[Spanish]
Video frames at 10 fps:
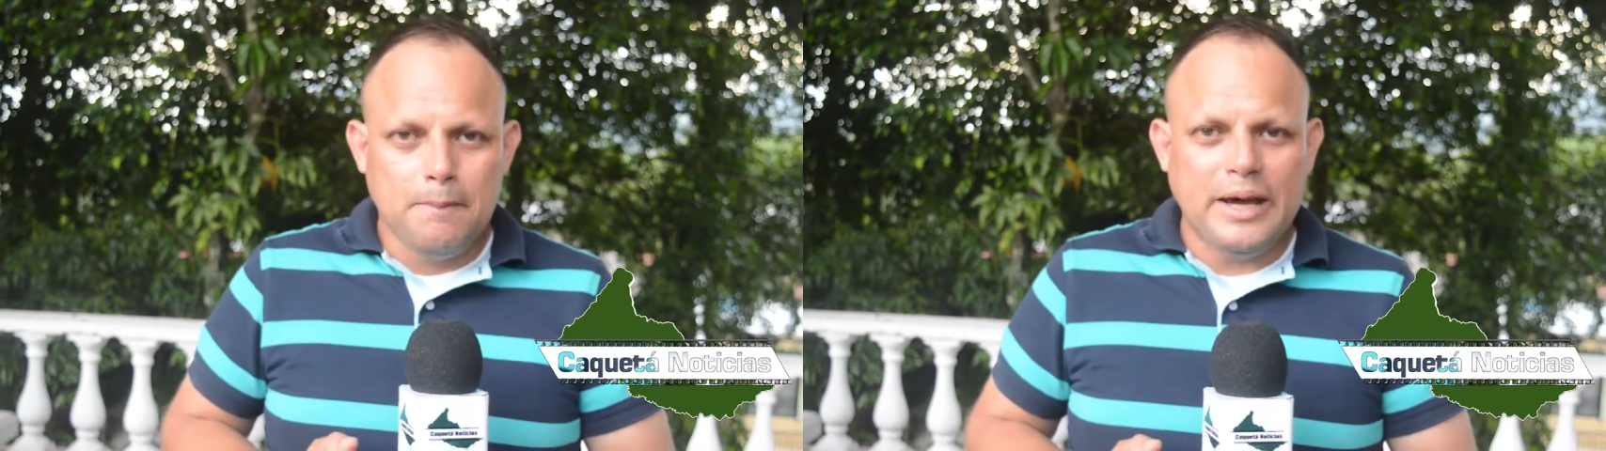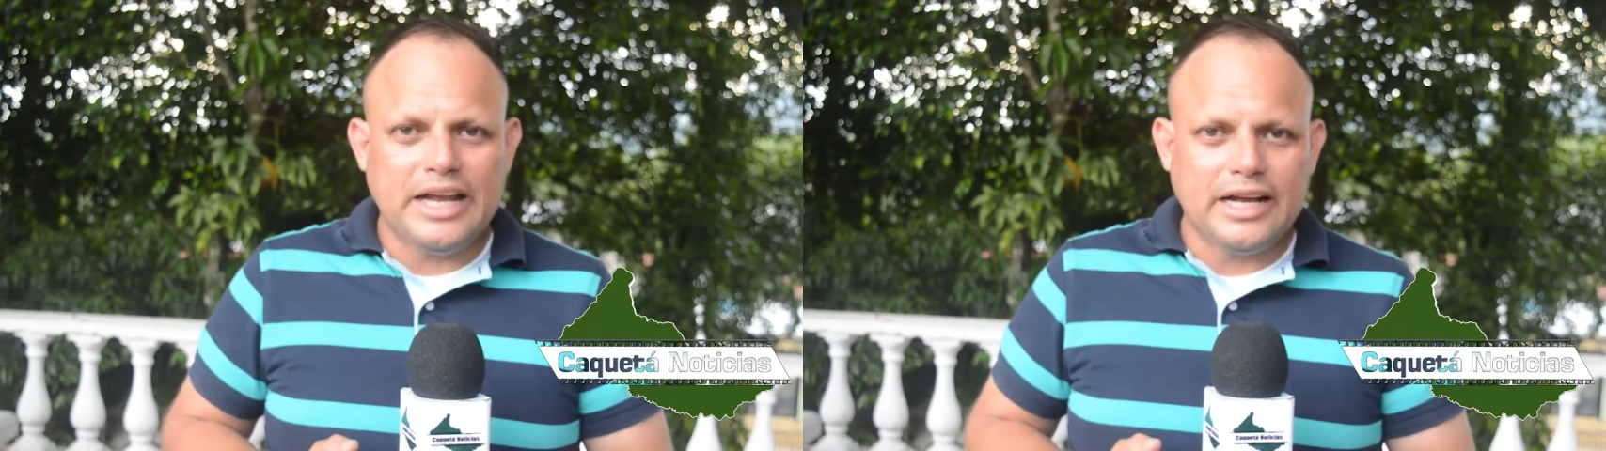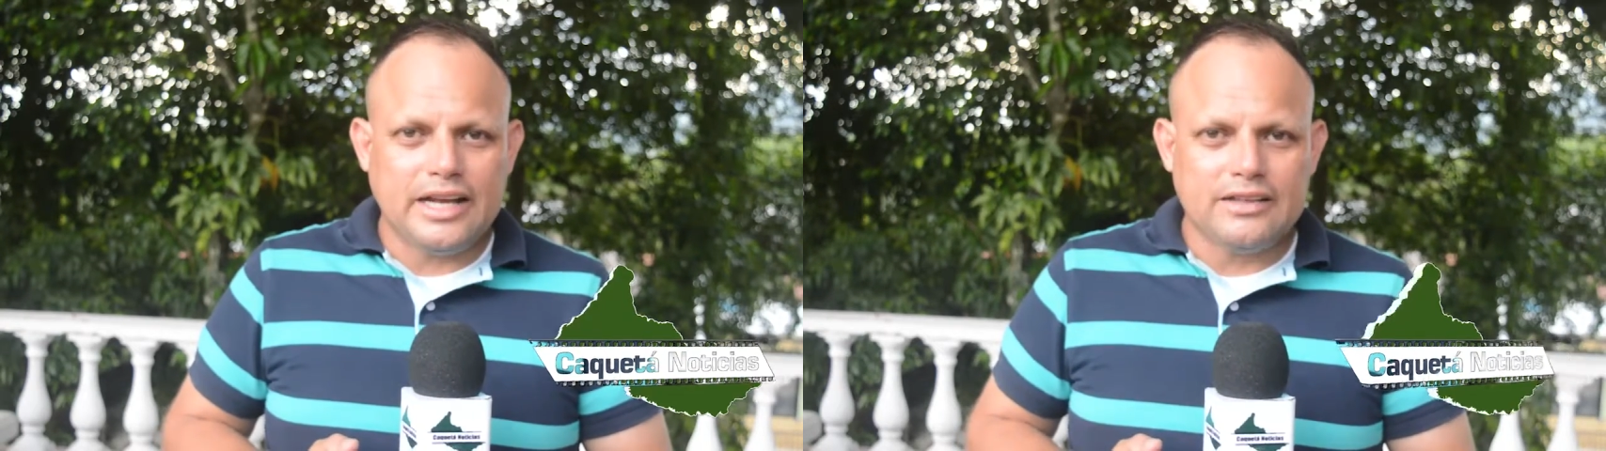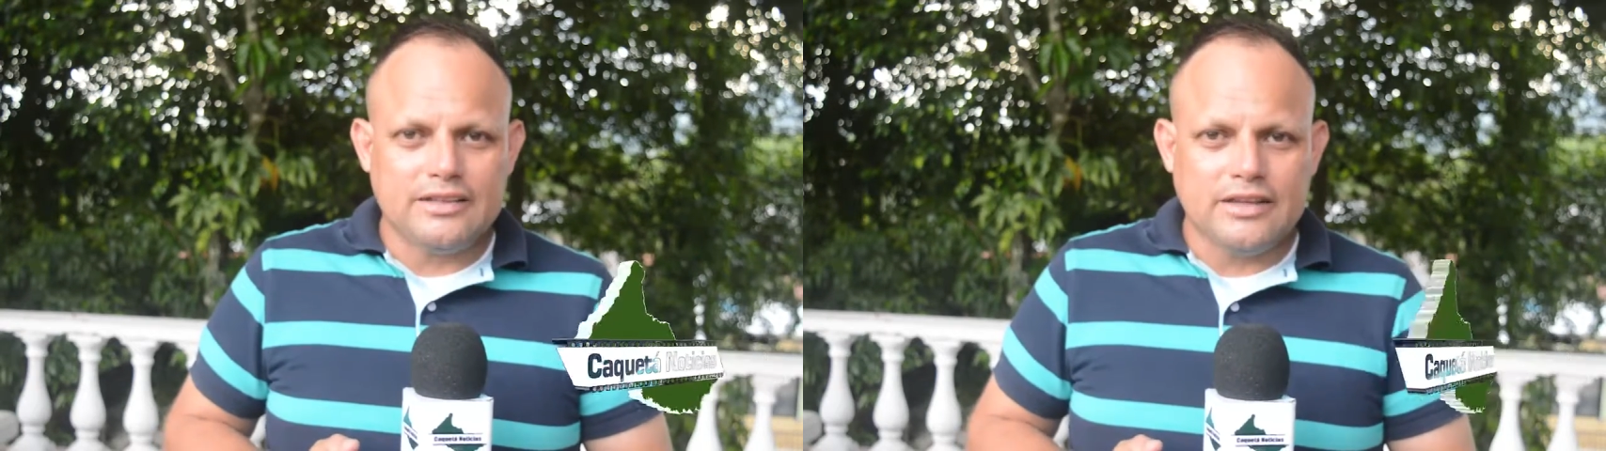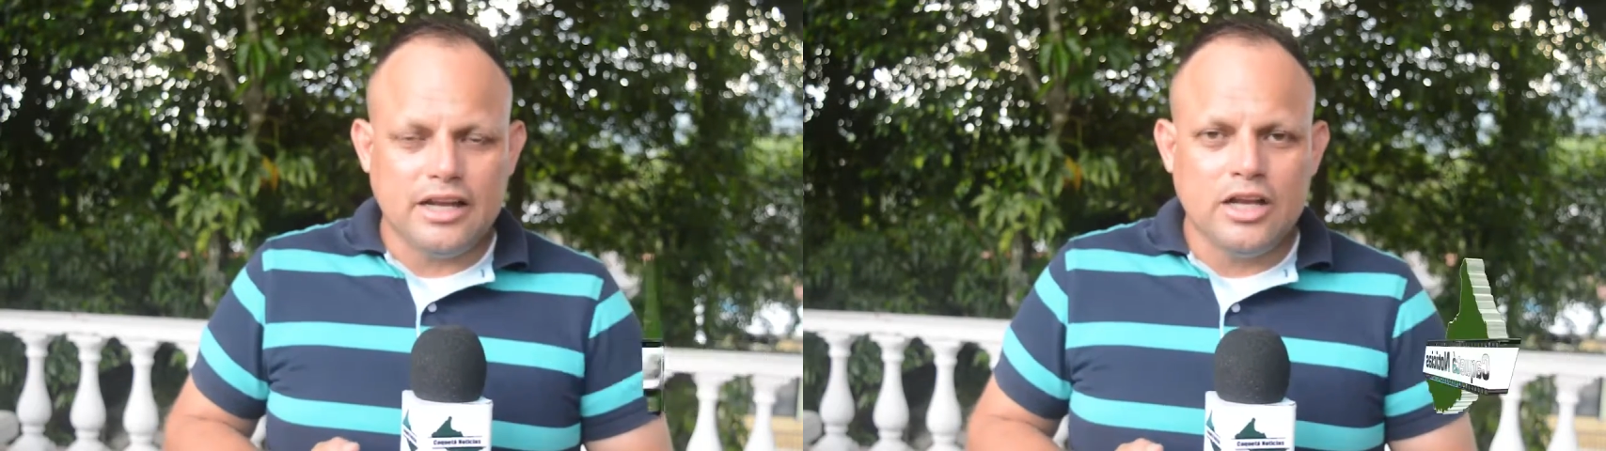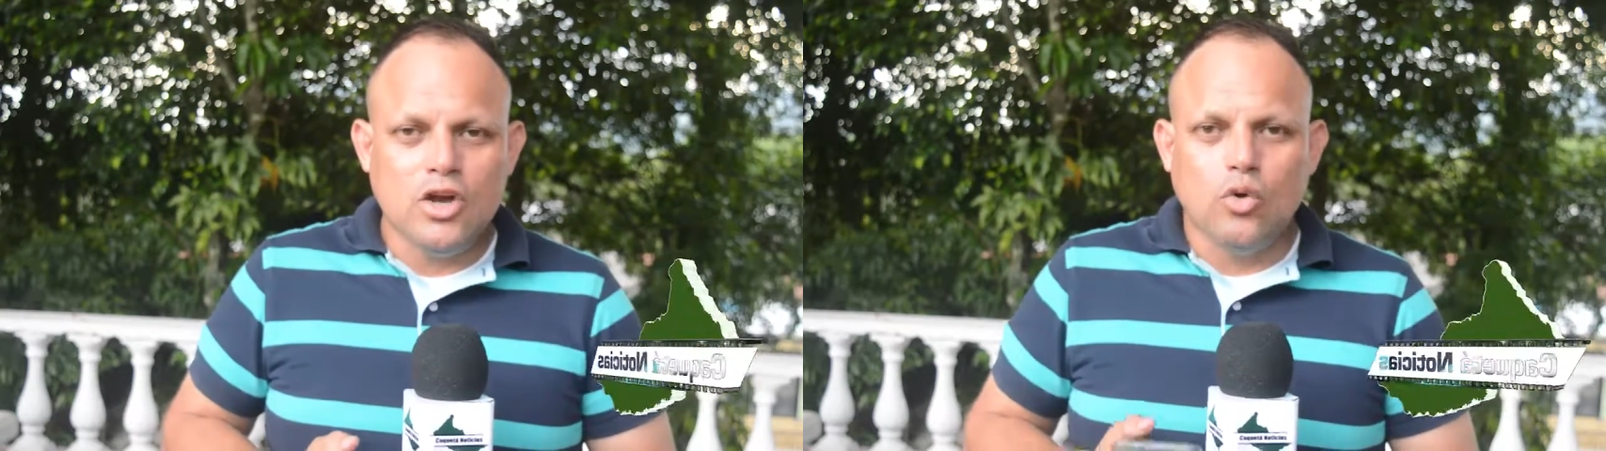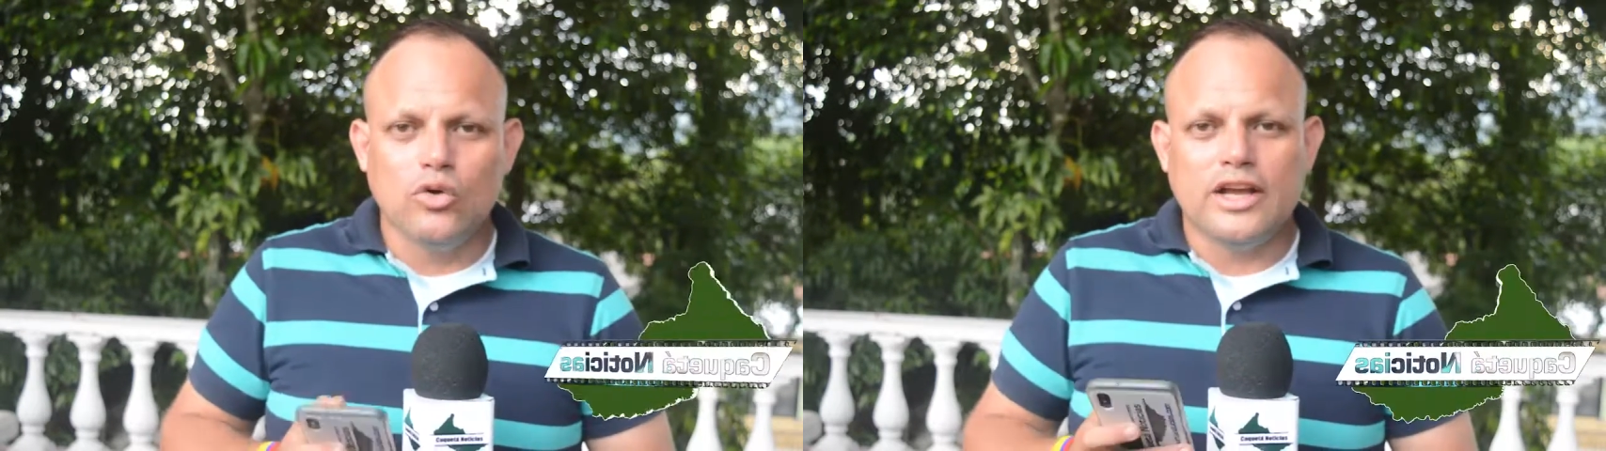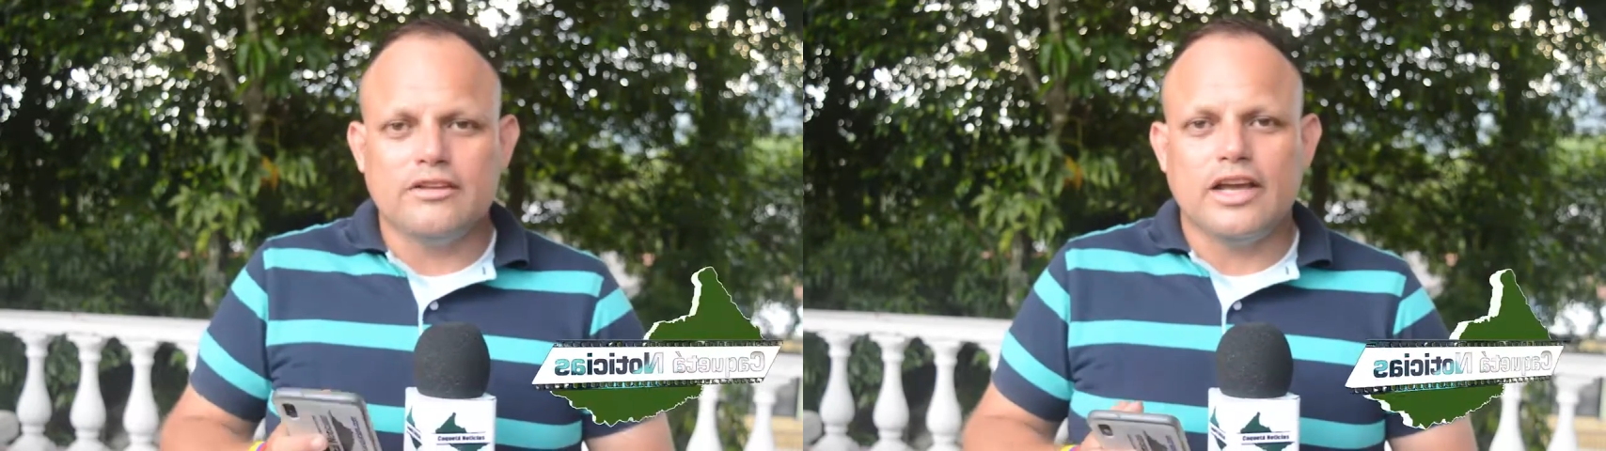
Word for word: para garantizar unas